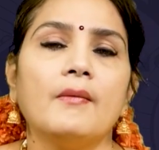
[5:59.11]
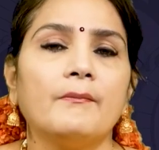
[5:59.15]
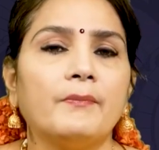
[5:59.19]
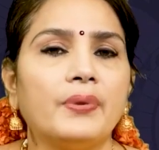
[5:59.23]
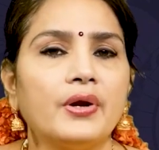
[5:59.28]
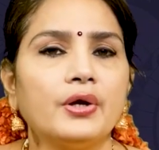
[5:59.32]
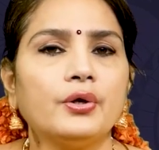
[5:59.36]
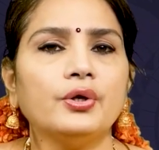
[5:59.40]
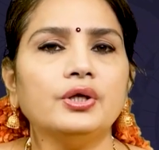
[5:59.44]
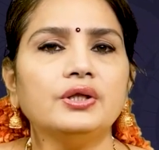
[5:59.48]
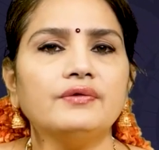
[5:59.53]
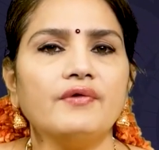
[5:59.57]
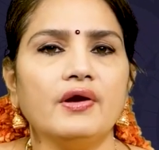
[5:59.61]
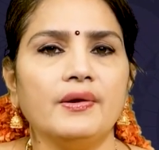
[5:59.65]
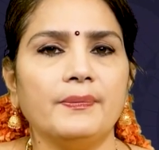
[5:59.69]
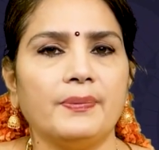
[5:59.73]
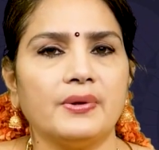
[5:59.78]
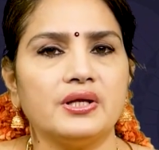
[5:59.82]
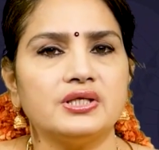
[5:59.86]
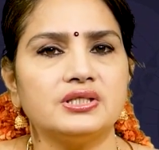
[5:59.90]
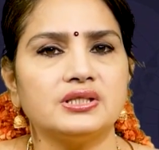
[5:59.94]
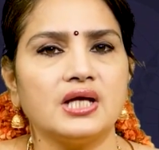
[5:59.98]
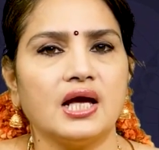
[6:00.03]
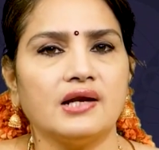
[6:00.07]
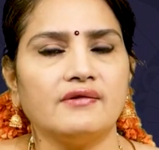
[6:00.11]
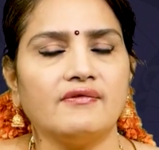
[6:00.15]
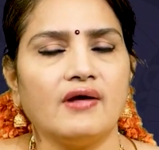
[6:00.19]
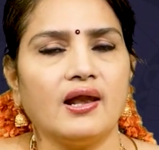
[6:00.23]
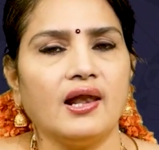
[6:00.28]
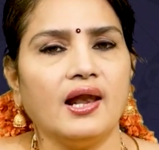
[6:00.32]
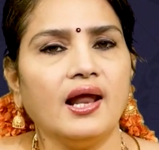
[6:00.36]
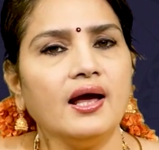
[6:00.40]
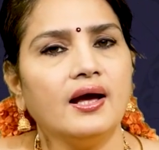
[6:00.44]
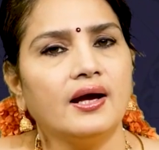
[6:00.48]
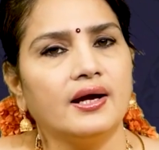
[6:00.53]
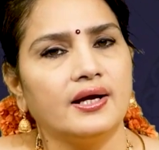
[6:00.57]
ప్రకృతి వైపరీత్యాల
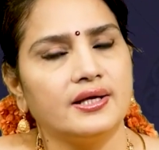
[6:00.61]
వల్ల